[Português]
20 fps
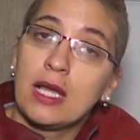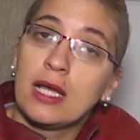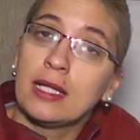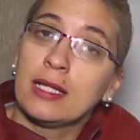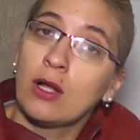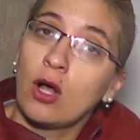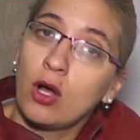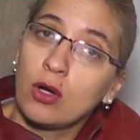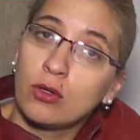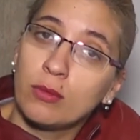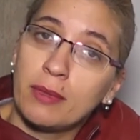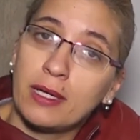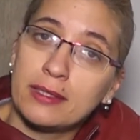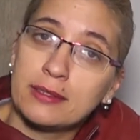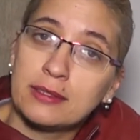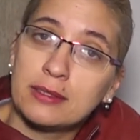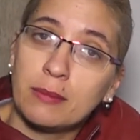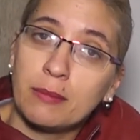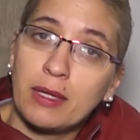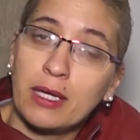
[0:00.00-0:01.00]
E logo
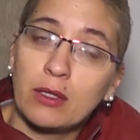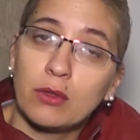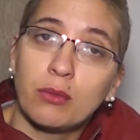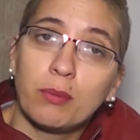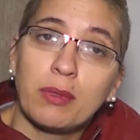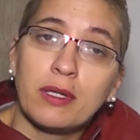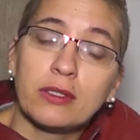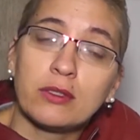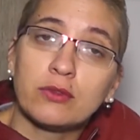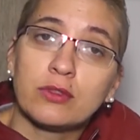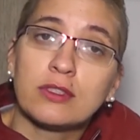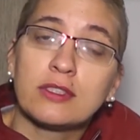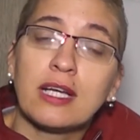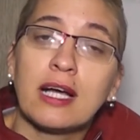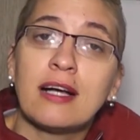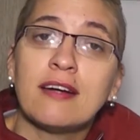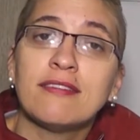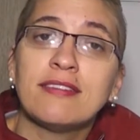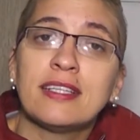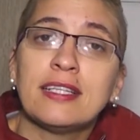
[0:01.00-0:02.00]
mais também no plano
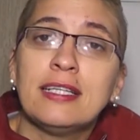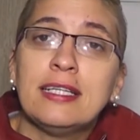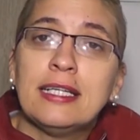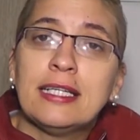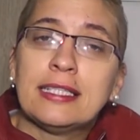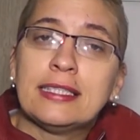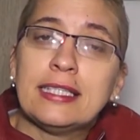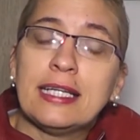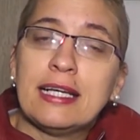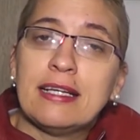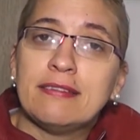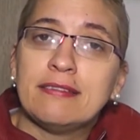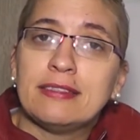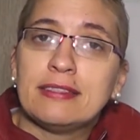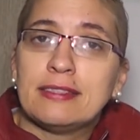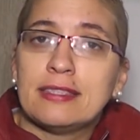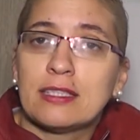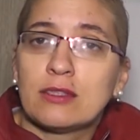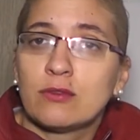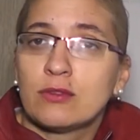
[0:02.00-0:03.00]
safra deve
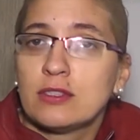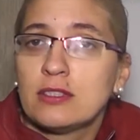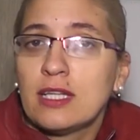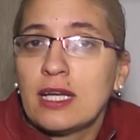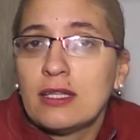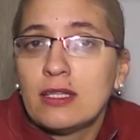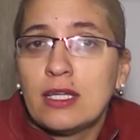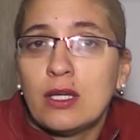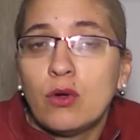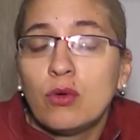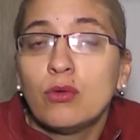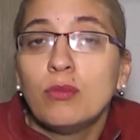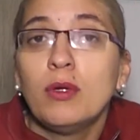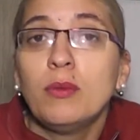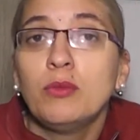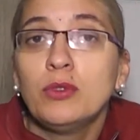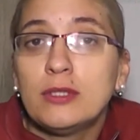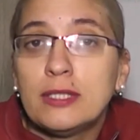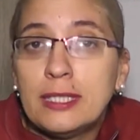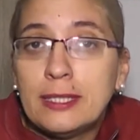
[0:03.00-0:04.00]
ser anunciada aí
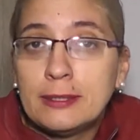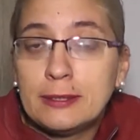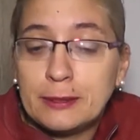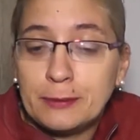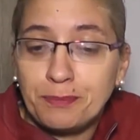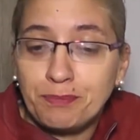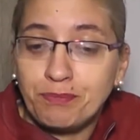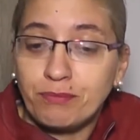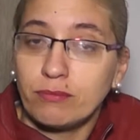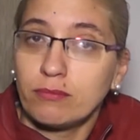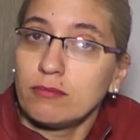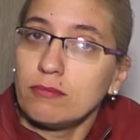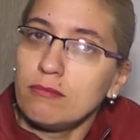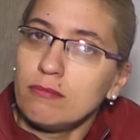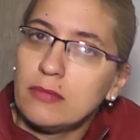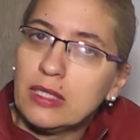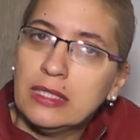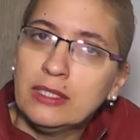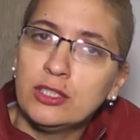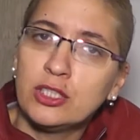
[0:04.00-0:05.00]
alguma mudança
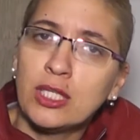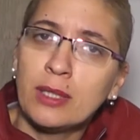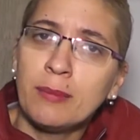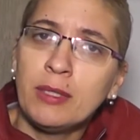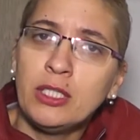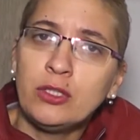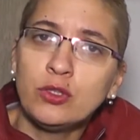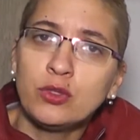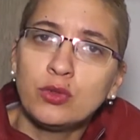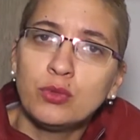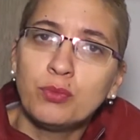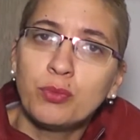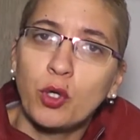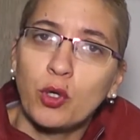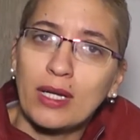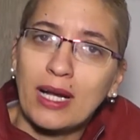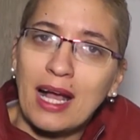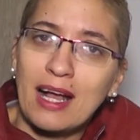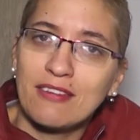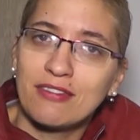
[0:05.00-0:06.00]
Antigamente, no
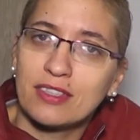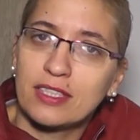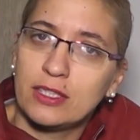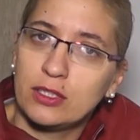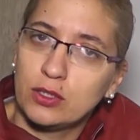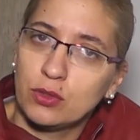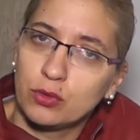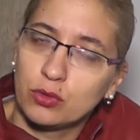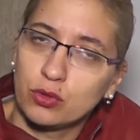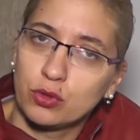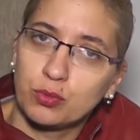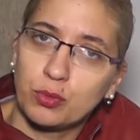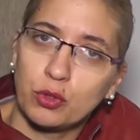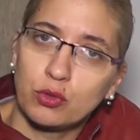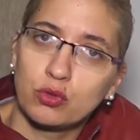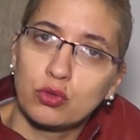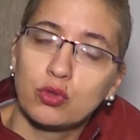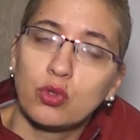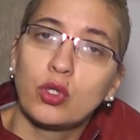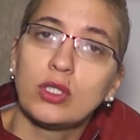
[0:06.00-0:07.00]
Pronaf, os
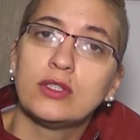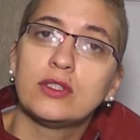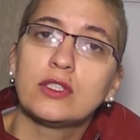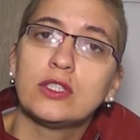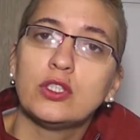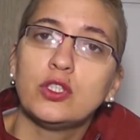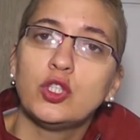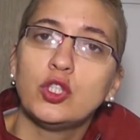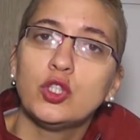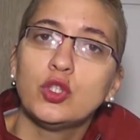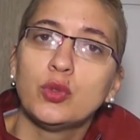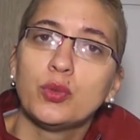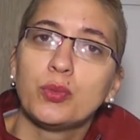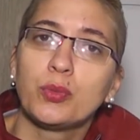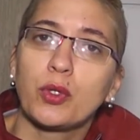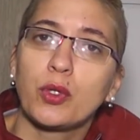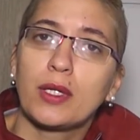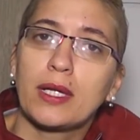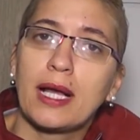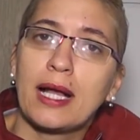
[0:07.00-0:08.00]
produtores que tinham o
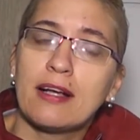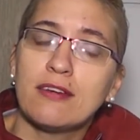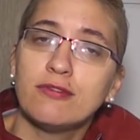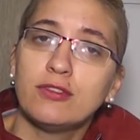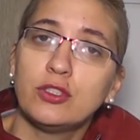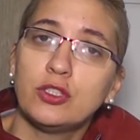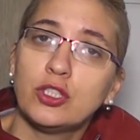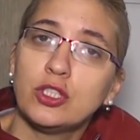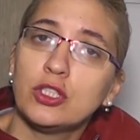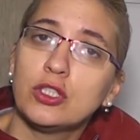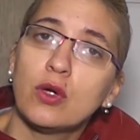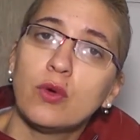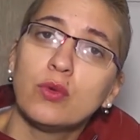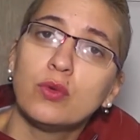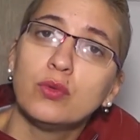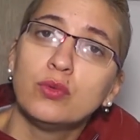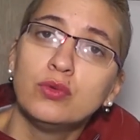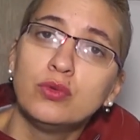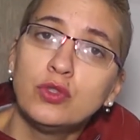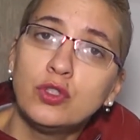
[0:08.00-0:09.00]
Pronaf
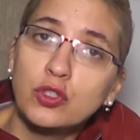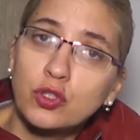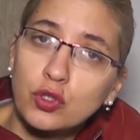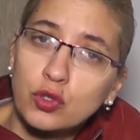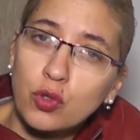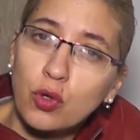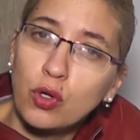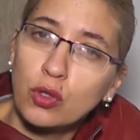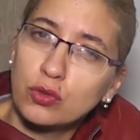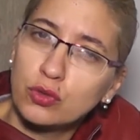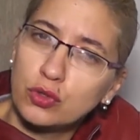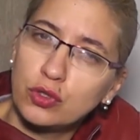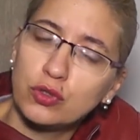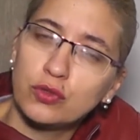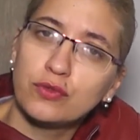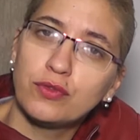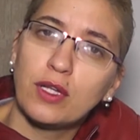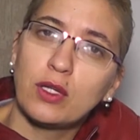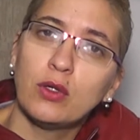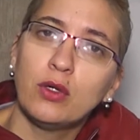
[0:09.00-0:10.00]
tinham um desconto,
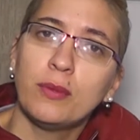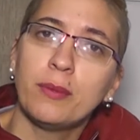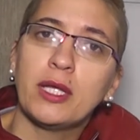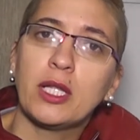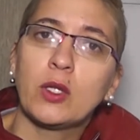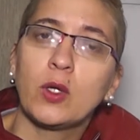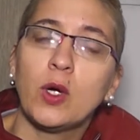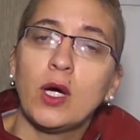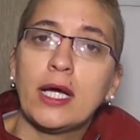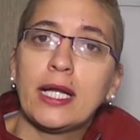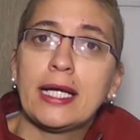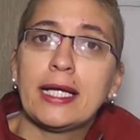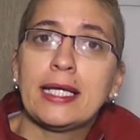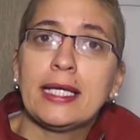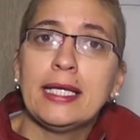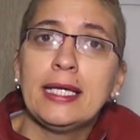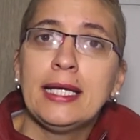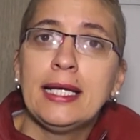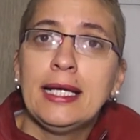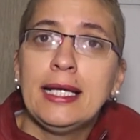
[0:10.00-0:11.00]
tinham um valor menor
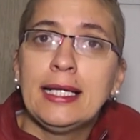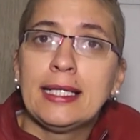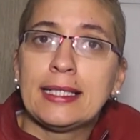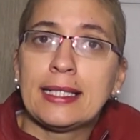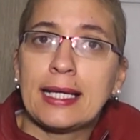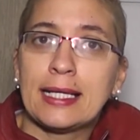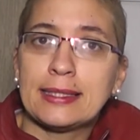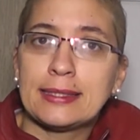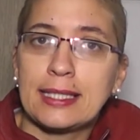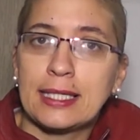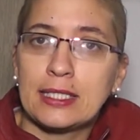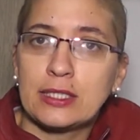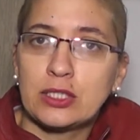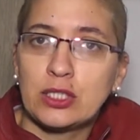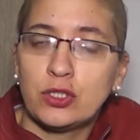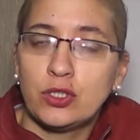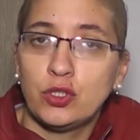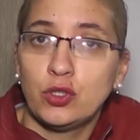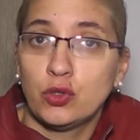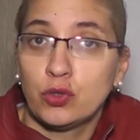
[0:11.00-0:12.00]
aí na
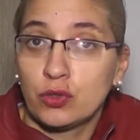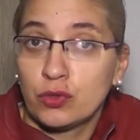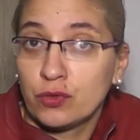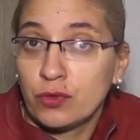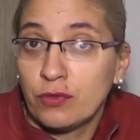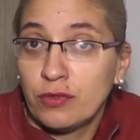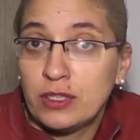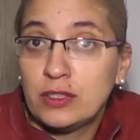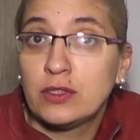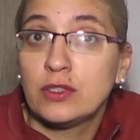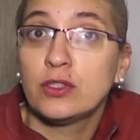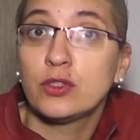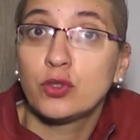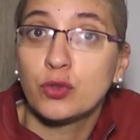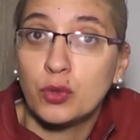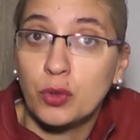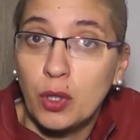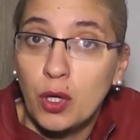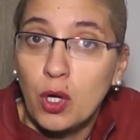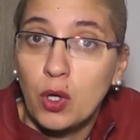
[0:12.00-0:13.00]
taxa de juros. Vamos ver se
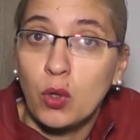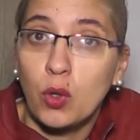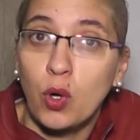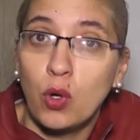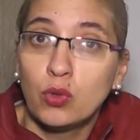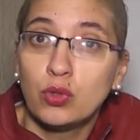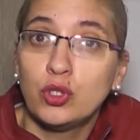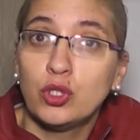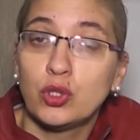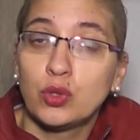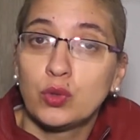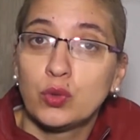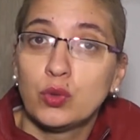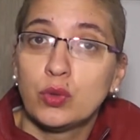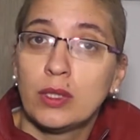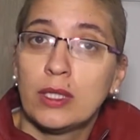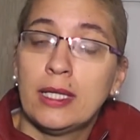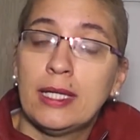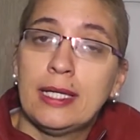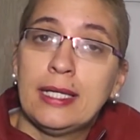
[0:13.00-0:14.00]
isso
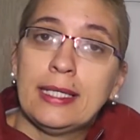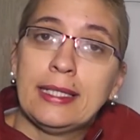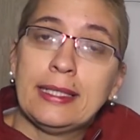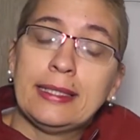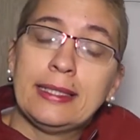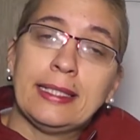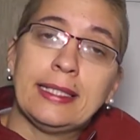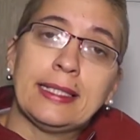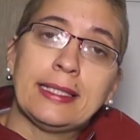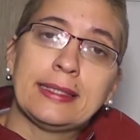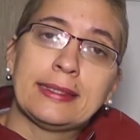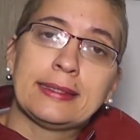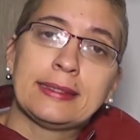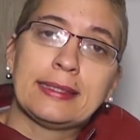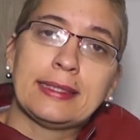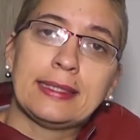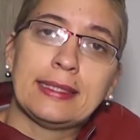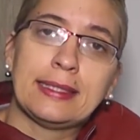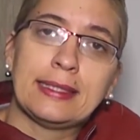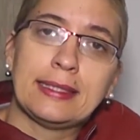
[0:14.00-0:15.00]
continua
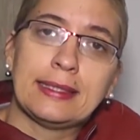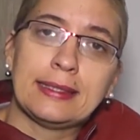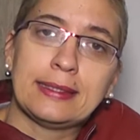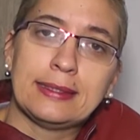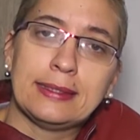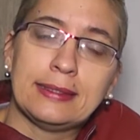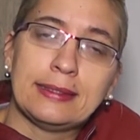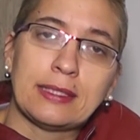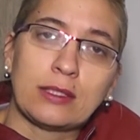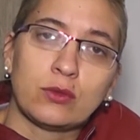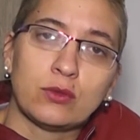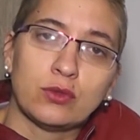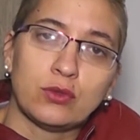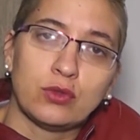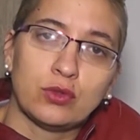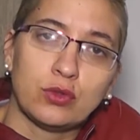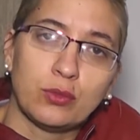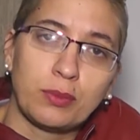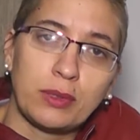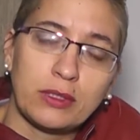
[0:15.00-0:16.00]
nesta, nesse
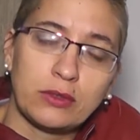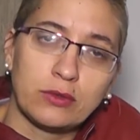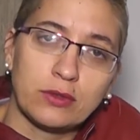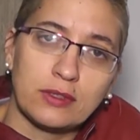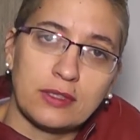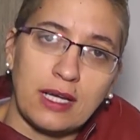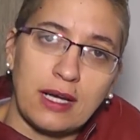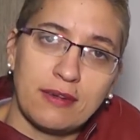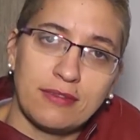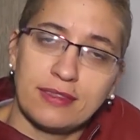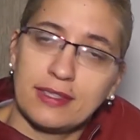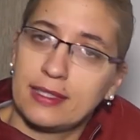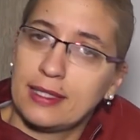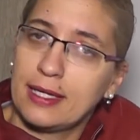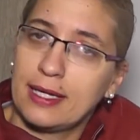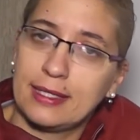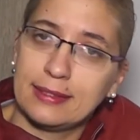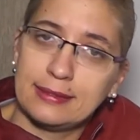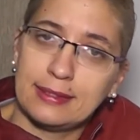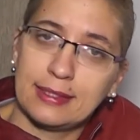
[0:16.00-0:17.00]
anúncio do Plano Safra.
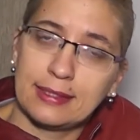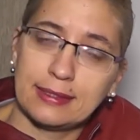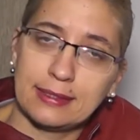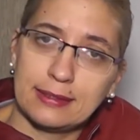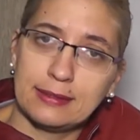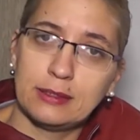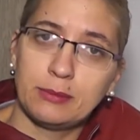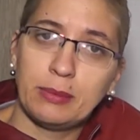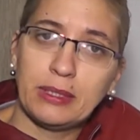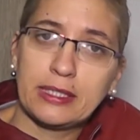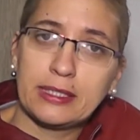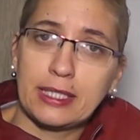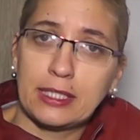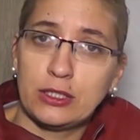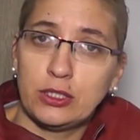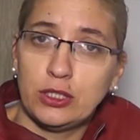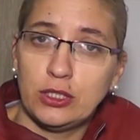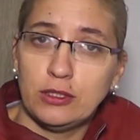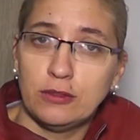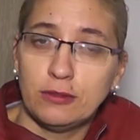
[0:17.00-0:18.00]
Essa é a grande
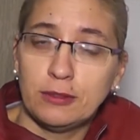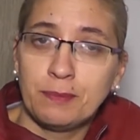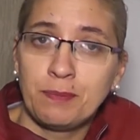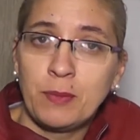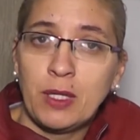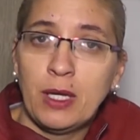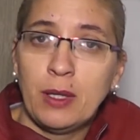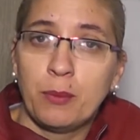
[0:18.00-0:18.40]
expectativa.